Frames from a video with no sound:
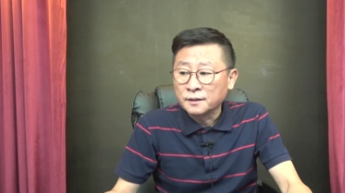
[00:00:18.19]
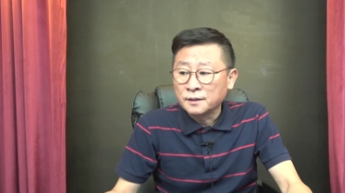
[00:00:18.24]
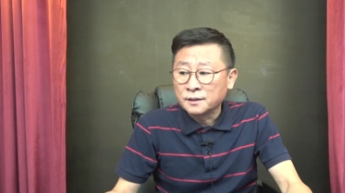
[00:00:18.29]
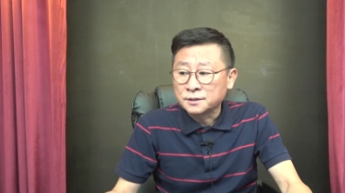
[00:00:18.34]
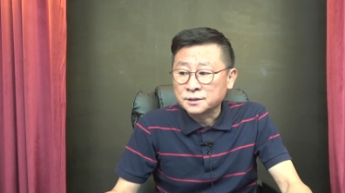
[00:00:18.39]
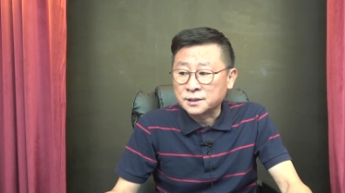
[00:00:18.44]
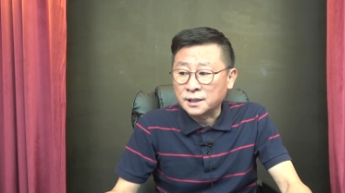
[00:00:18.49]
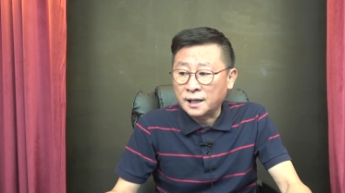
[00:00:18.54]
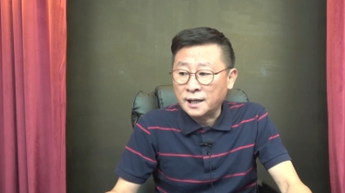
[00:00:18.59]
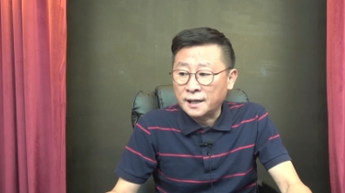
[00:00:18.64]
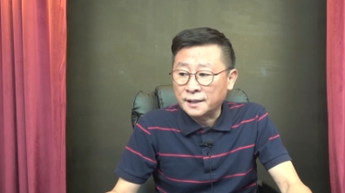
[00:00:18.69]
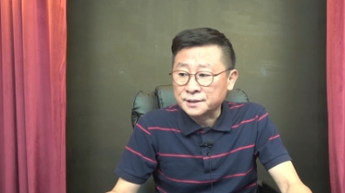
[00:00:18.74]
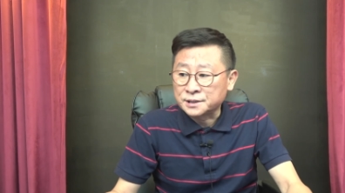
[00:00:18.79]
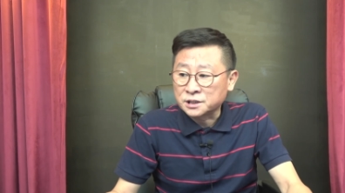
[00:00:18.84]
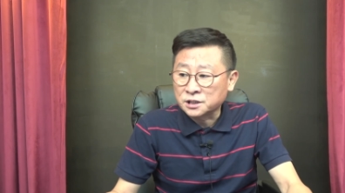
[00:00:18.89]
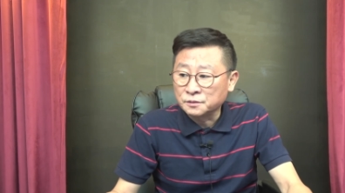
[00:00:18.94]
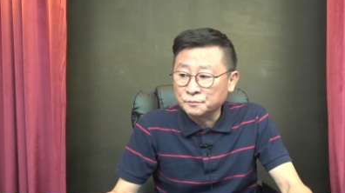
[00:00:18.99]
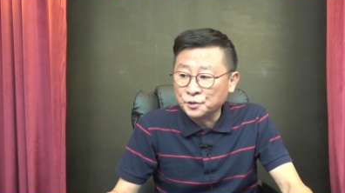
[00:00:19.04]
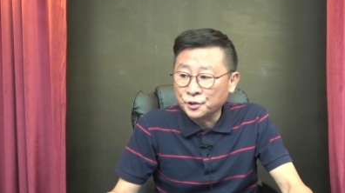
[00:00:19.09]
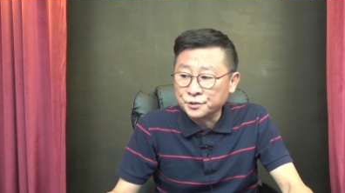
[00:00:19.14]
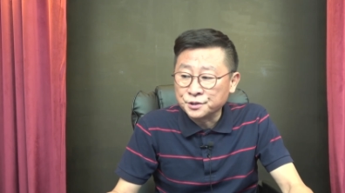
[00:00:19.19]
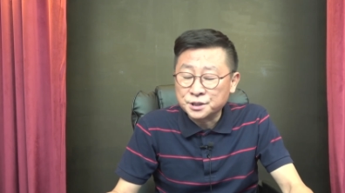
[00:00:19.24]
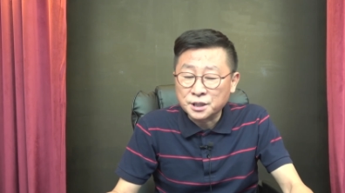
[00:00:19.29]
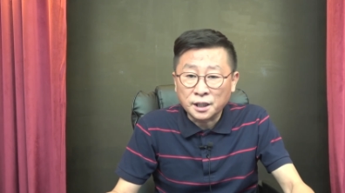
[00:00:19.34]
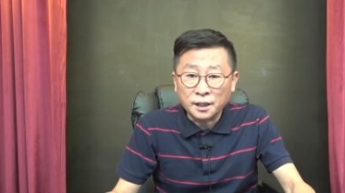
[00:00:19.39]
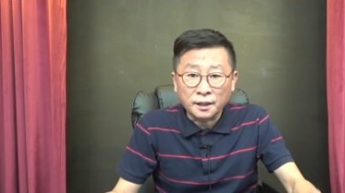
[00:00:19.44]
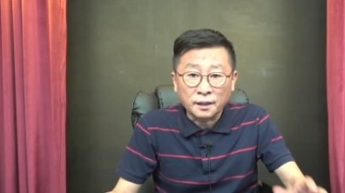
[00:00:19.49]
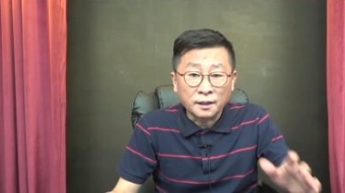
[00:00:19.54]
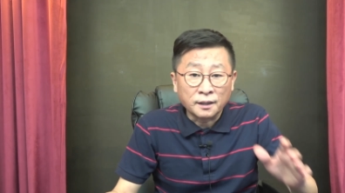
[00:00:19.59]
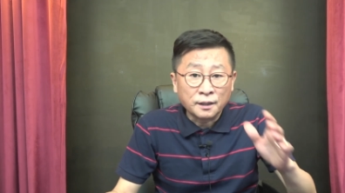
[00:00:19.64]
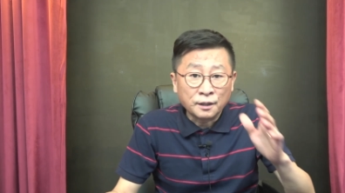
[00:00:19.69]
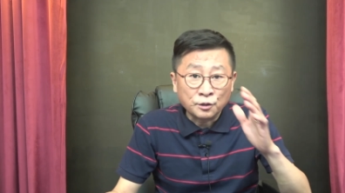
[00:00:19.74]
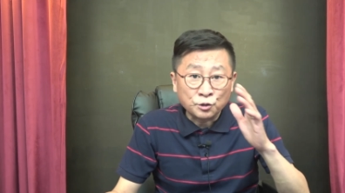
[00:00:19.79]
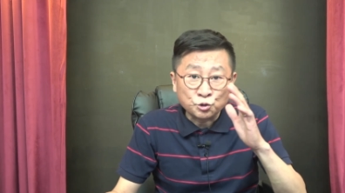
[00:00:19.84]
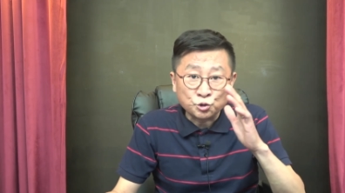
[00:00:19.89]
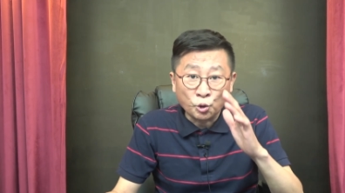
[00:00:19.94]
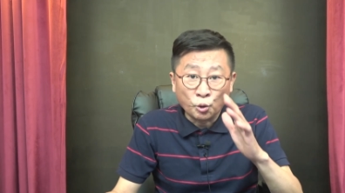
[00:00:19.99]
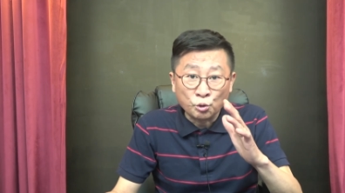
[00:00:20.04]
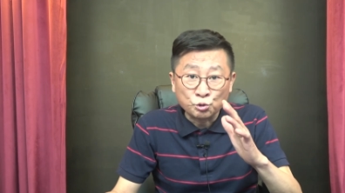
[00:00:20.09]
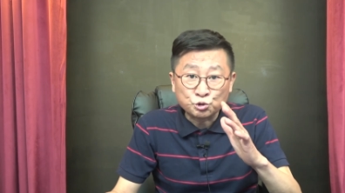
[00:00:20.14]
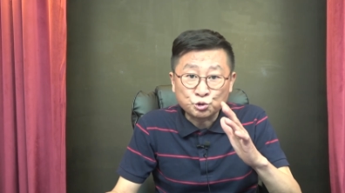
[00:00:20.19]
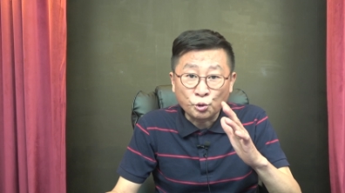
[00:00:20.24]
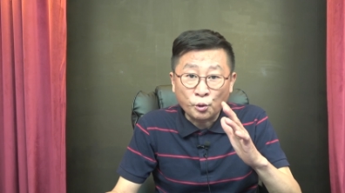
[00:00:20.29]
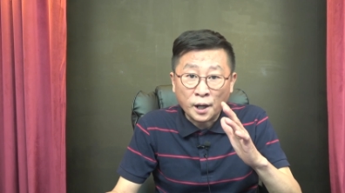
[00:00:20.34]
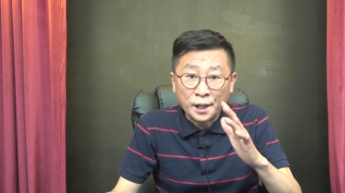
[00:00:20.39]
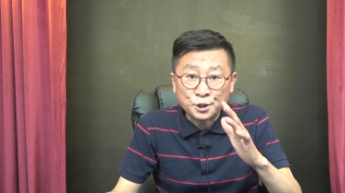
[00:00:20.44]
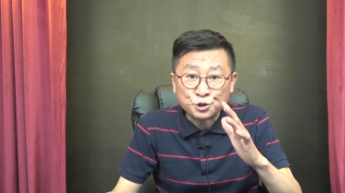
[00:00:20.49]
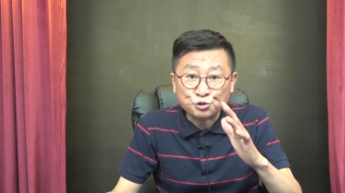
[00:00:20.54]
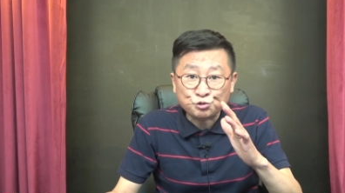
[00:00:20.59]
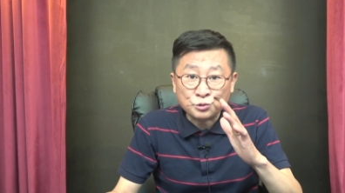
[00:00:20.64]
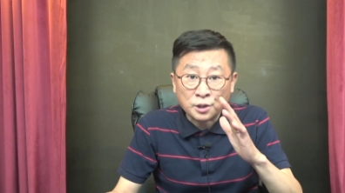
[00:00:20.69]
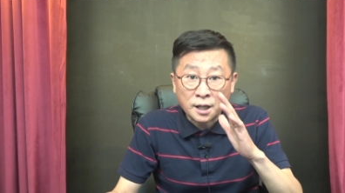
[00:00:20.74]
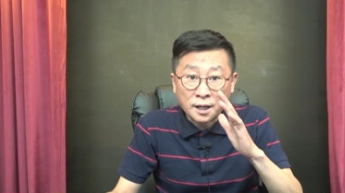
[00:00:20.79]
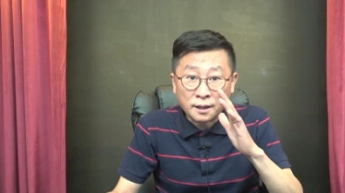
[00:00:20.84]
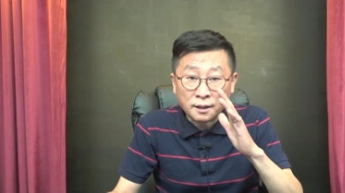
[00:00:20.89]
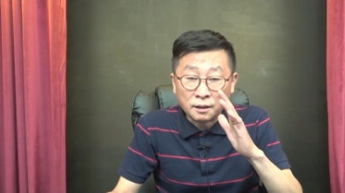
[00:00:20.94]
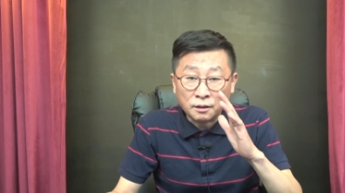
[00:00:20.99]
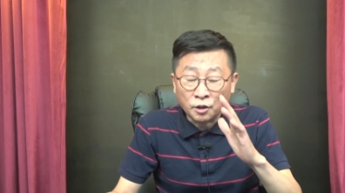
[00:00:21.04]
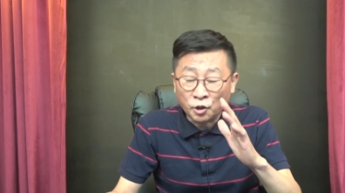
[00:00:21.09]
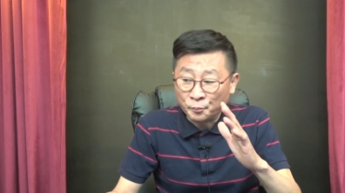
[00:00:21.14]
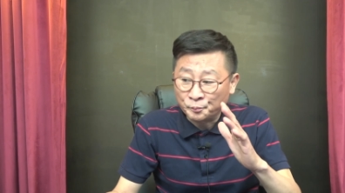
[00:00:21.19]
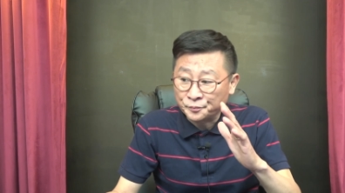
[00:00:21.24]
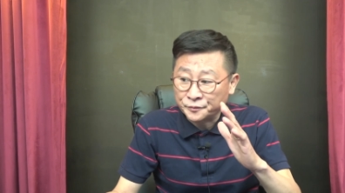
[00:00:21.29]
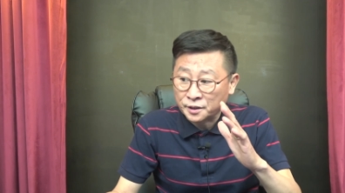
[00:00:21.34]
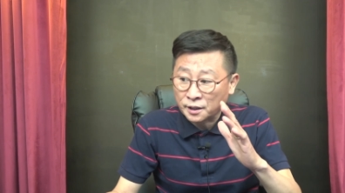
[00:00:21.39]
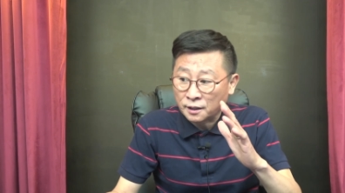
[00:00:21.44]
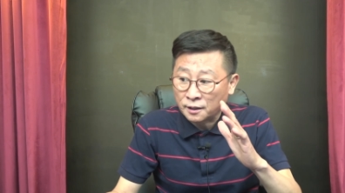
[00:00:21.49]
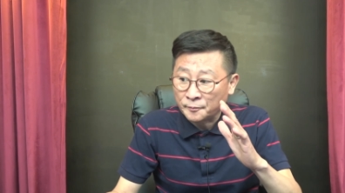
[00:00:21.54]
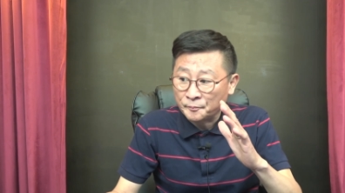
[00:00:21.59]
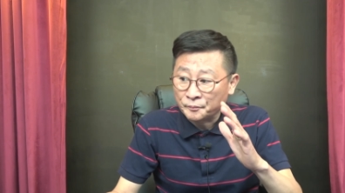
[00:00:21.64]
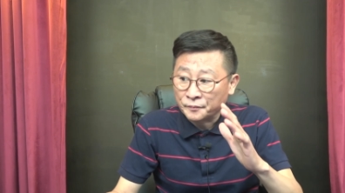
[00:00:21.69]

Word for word: 자, 지금 현재 용서할 수가 없다.